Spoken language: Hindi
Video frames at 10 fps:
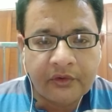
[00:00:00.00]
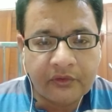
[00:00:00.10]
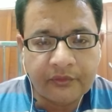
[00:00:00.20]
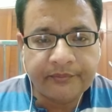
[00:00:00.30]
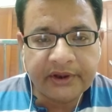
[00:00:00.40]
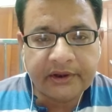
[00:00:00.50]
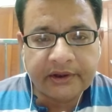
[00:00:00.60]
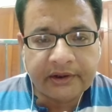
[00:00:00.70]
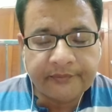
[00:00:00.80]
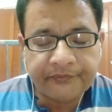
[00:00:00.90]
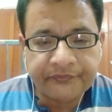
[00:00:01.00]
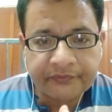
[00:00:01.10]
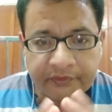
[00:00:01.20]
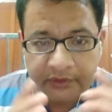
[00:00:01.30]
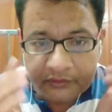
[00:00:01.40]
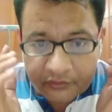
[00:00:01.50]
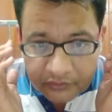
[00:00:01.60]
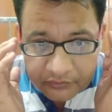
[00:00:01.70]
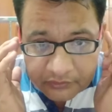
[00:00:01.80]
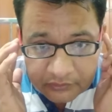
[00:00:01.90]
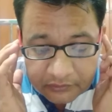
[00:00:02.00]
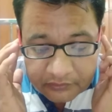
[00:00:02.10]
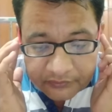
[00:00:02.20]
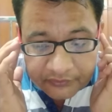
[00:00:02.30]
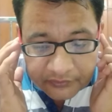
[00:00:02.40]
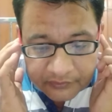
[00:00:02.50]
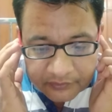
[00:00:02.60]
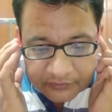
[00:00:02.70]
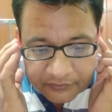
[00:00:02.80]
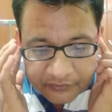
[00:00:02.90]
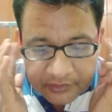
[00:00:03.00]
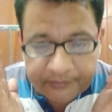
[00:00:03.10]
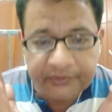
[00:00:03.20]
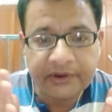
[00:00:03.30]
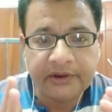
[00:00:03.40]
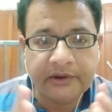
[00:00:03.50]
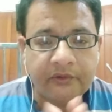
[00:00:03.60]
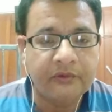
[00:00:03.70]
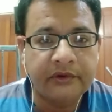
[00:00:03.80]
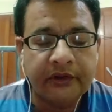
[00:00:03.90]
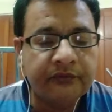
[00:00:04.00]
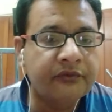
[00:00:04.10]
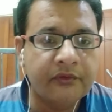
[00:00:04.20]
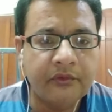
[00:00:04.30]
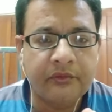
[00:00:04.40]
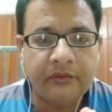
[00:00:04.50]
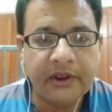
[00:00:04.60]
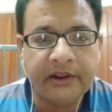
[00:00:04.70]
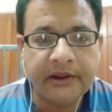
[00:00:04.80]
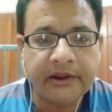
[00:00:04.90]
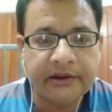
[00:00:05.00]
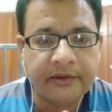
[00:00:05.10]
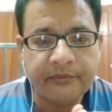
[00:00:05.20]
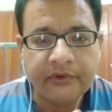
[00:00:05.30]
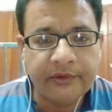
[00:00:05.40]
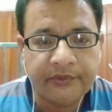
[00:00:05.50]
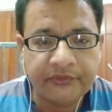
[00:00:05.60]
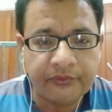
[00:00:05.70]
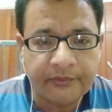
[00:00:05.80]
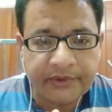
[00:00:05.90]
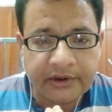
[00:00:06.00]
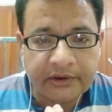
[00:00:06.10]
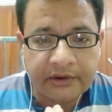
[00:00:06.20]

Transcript: टॉपिक है दोस्तों जब से ये लॉकडाउन शुरू हुआ है या पूरे विश्व में